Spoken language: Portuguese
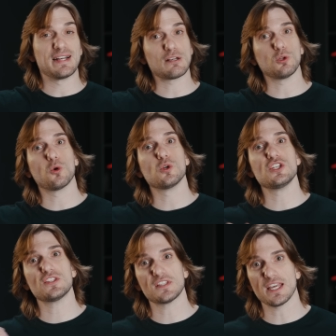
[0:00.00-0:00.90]
mas ao longo
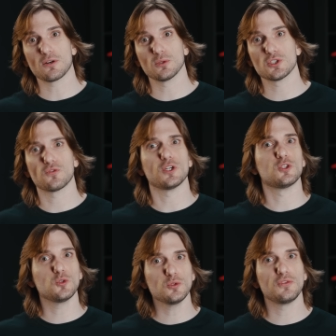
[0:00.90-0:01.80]
de séculos foi
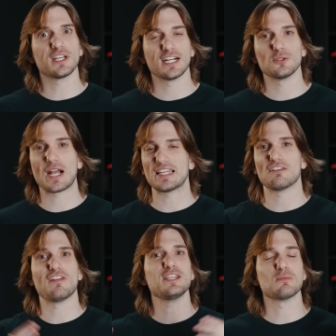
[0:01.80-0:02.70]
tudo ficando
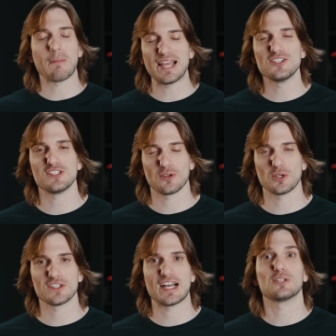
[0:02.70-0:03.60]
cada vez mais desincronizado